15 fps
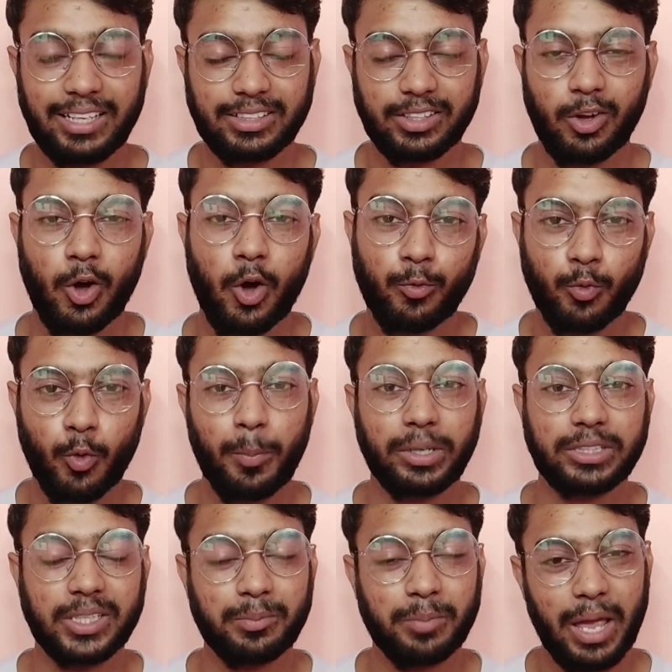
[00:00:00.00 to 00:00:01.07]
और वो
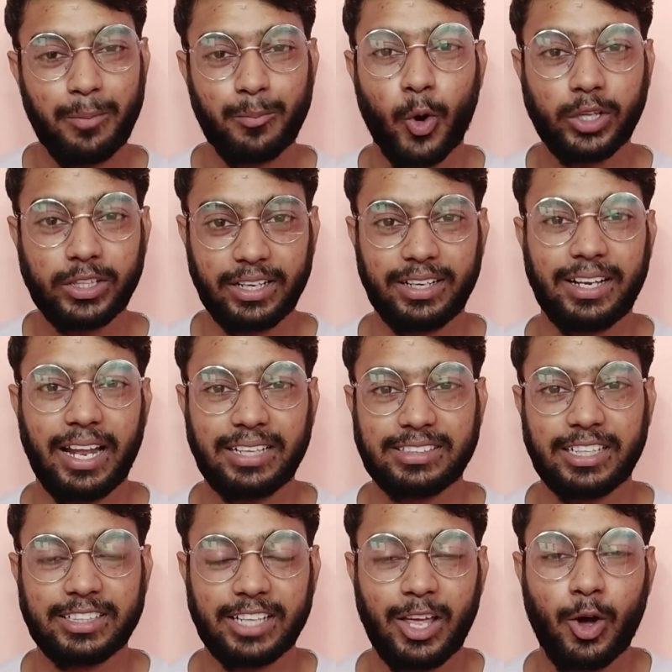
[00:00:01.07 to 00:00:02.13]
पर्सन भाई बहुत
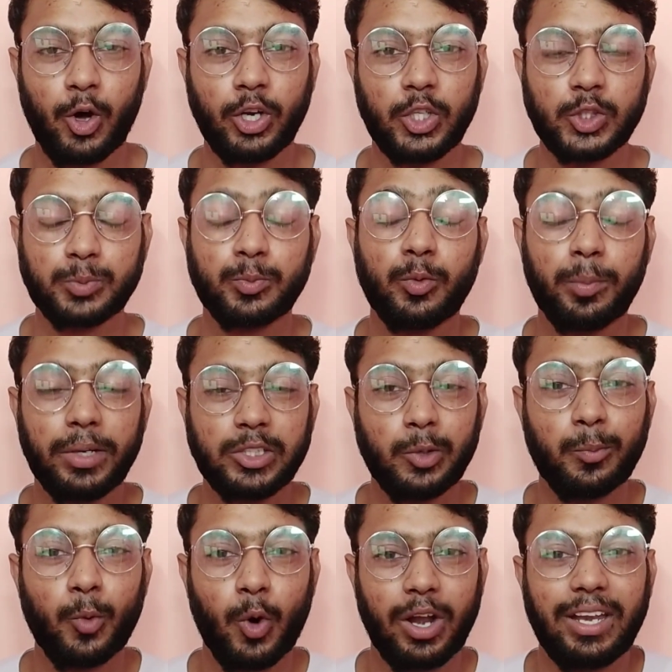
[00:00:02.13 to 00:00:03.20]
इंटेलिजेंट है और इस मूवी में जो
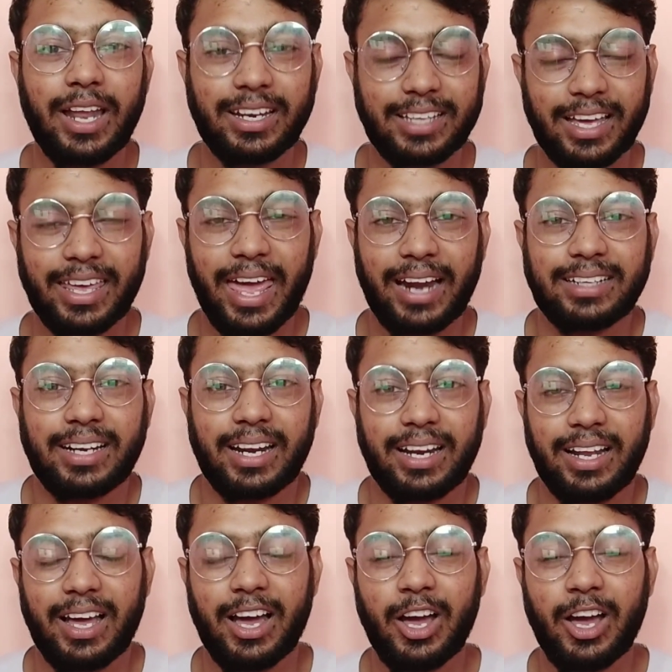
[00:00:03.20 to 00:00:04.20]
मोहनलाल का कैरेक्टर है ना